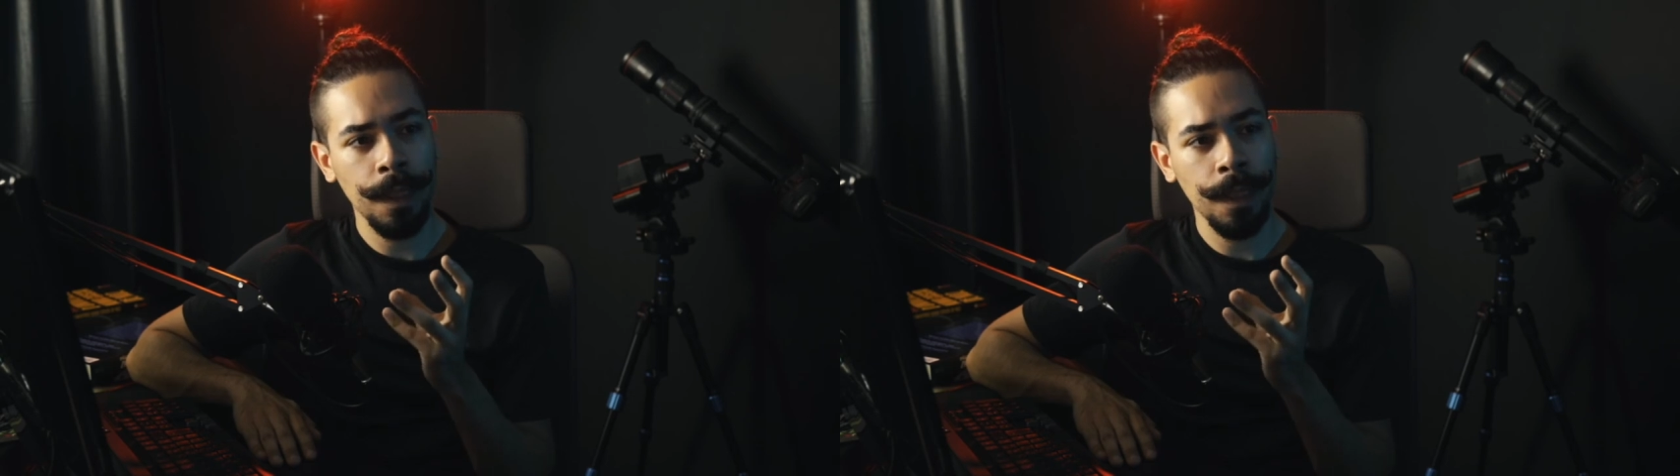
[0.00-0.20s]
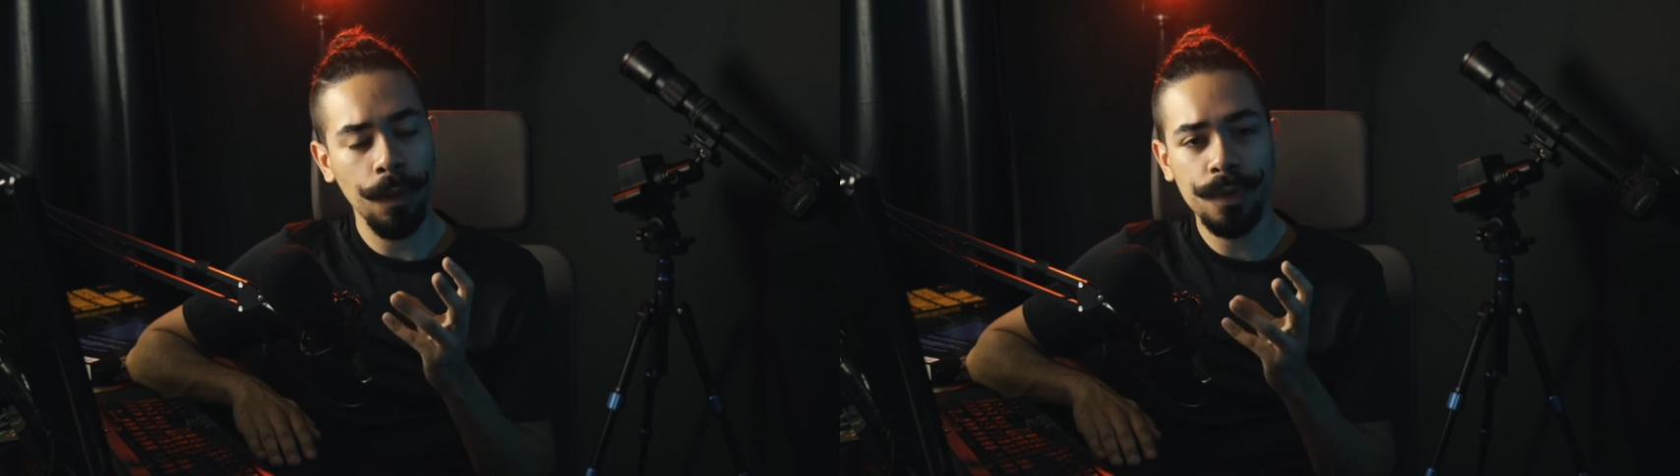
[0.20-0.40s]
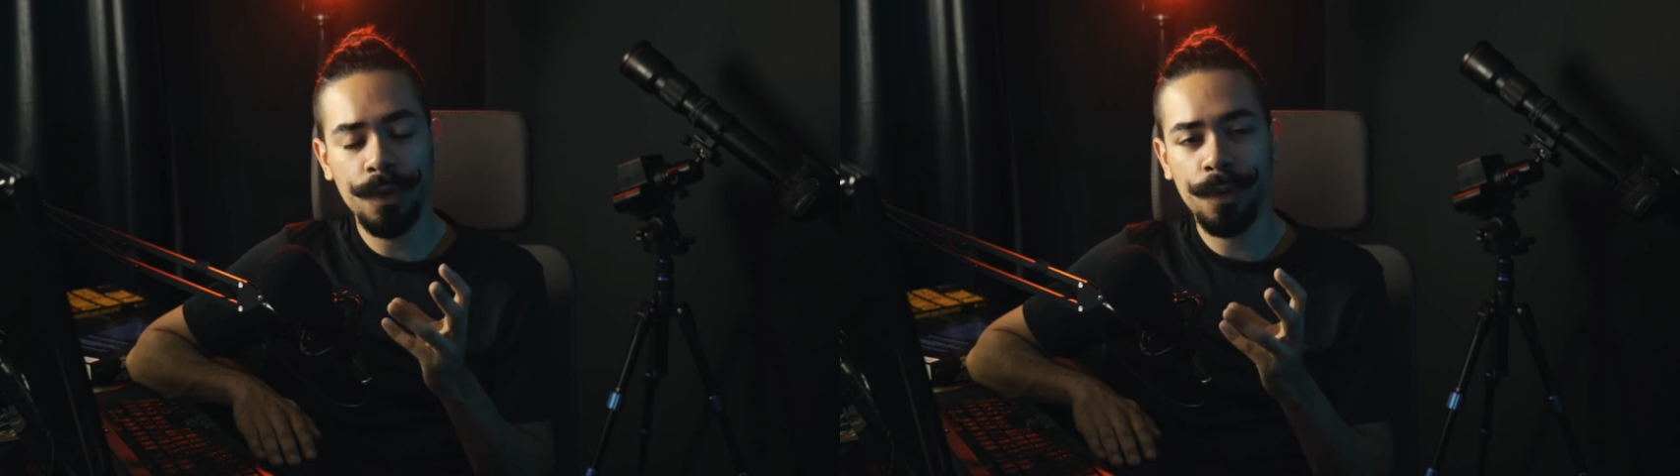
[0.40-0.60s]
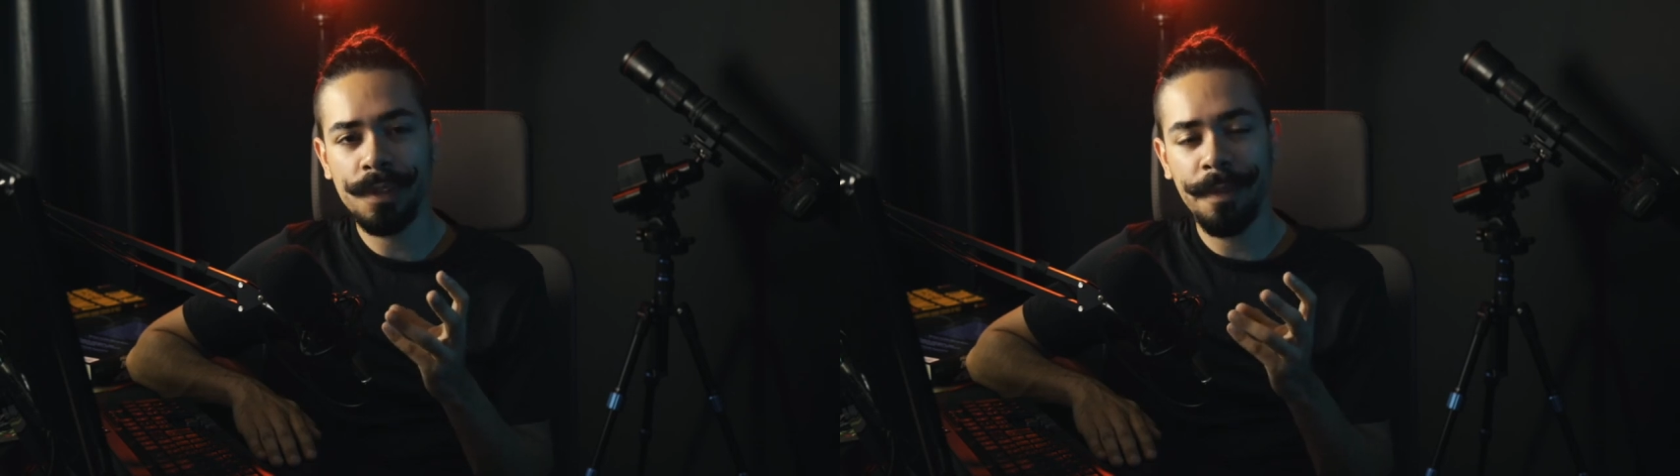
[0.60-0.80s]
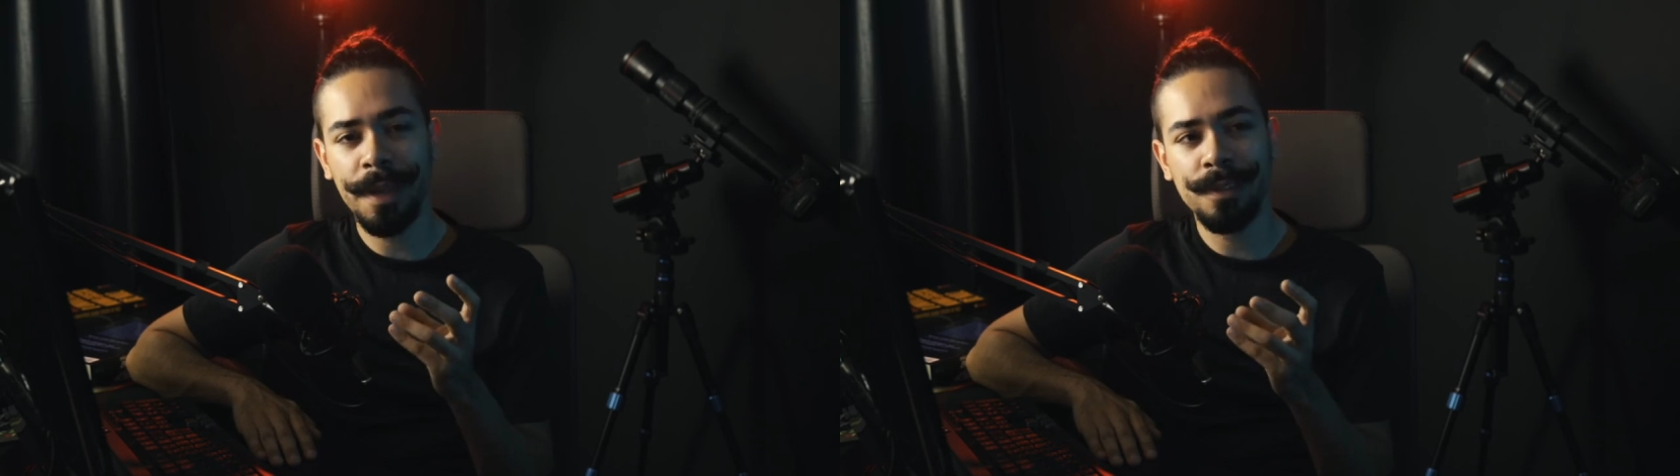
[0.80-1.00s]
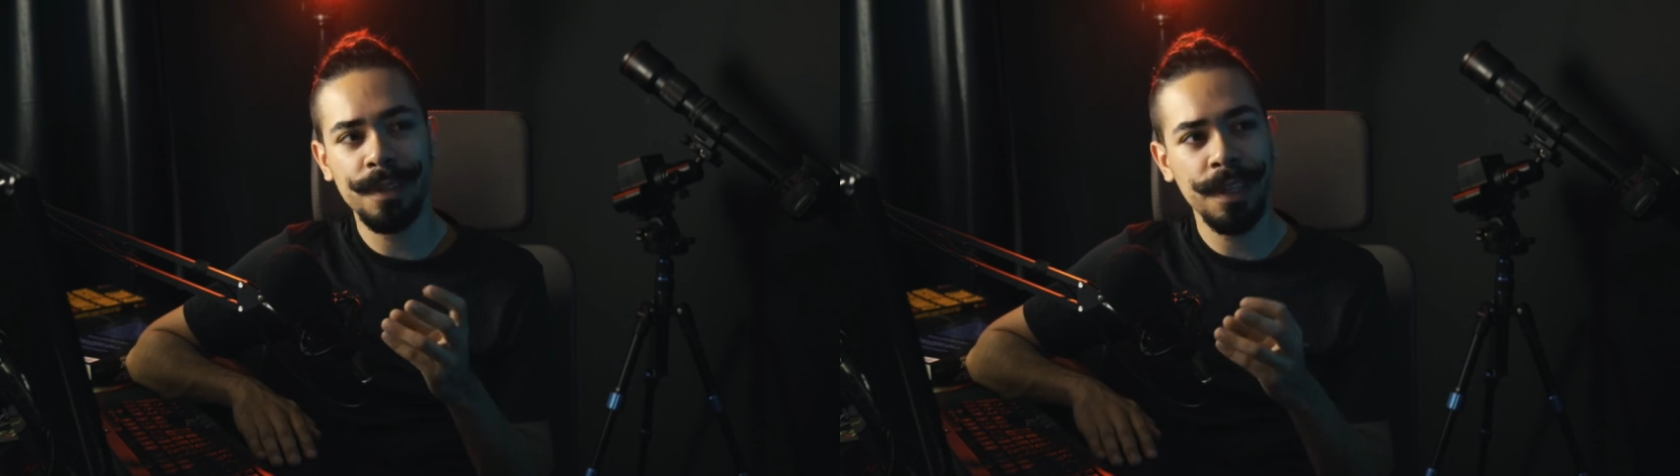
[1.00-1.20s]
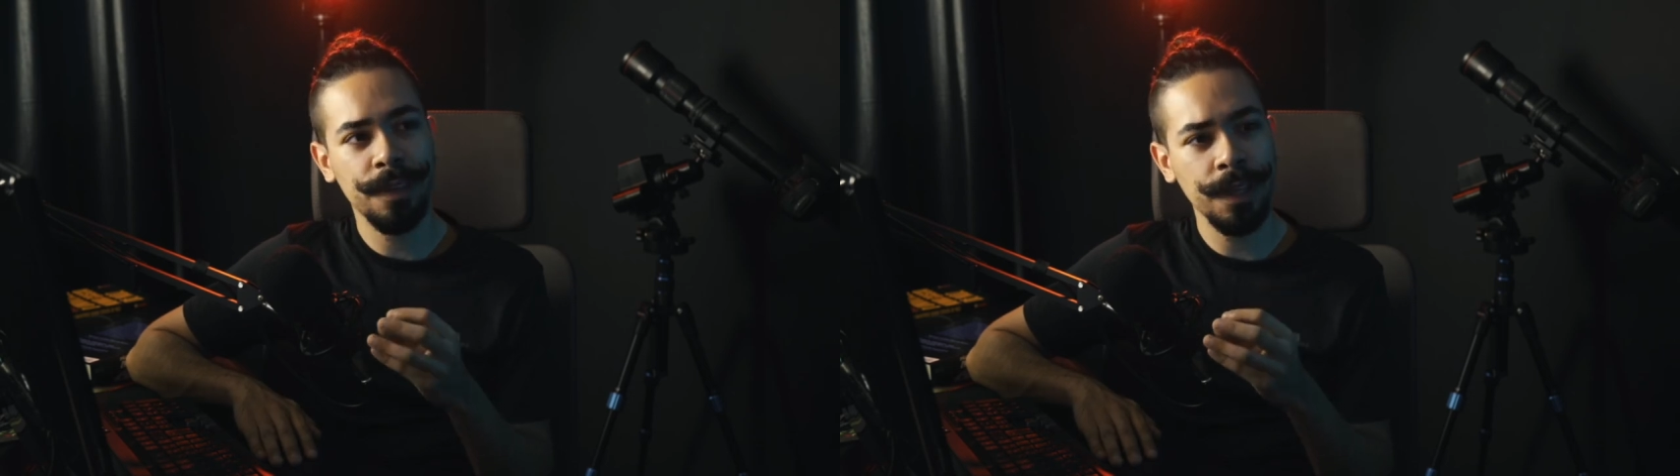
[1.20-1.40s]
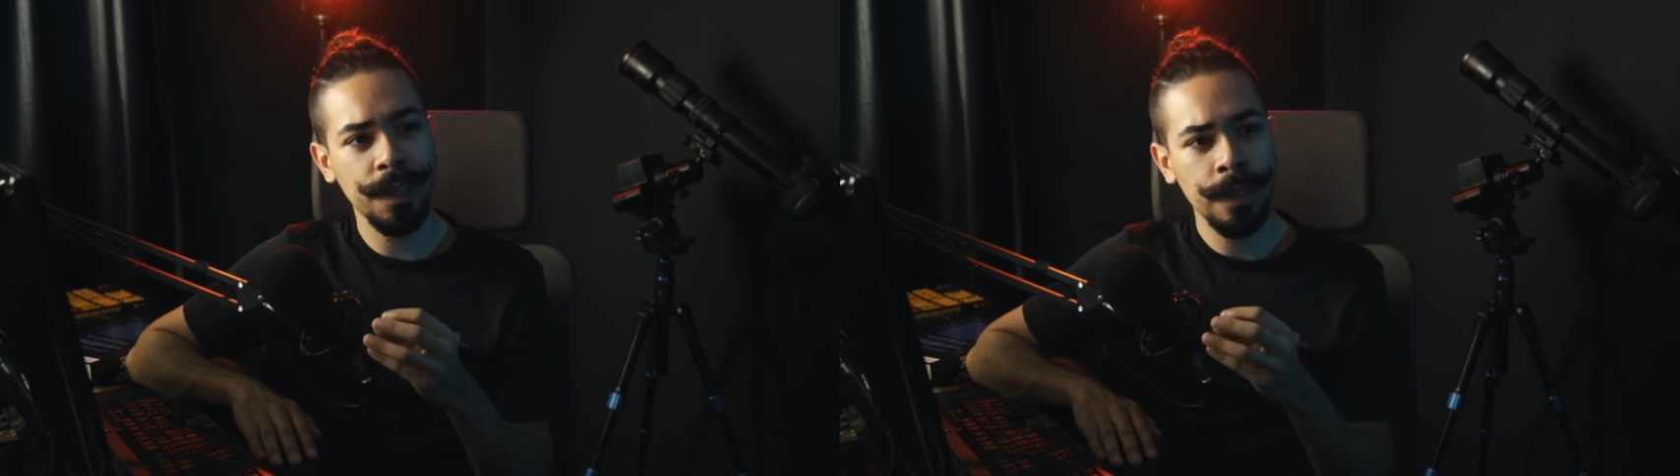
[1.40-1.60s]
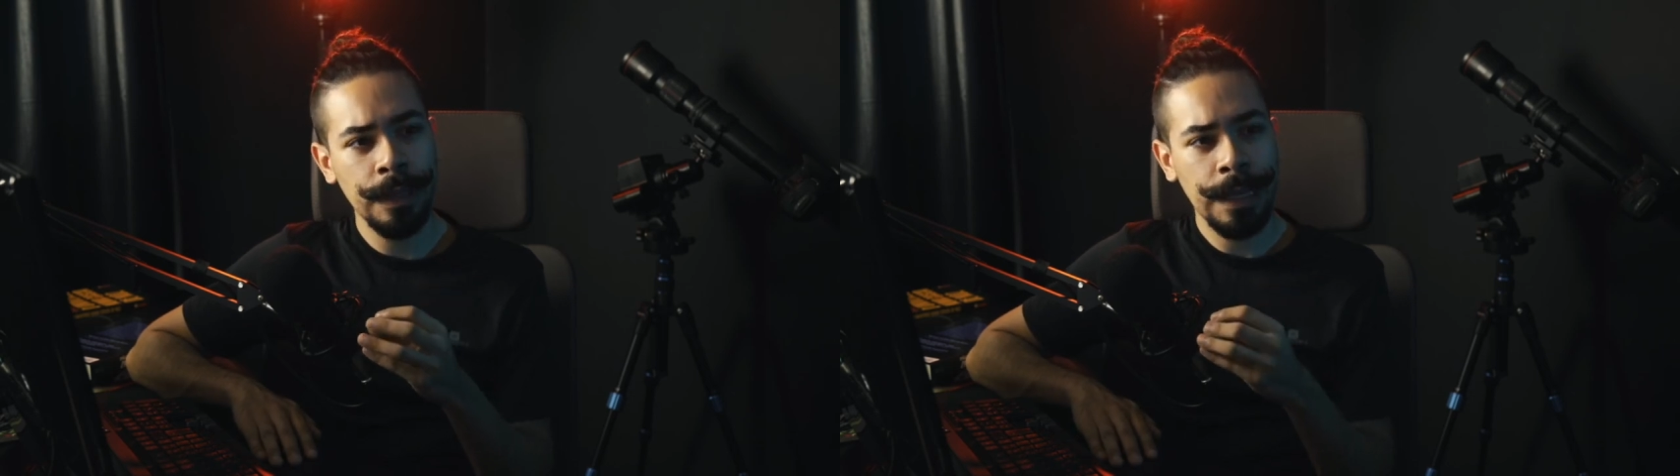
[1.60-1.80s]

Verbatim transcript: alguns cruzamentos entre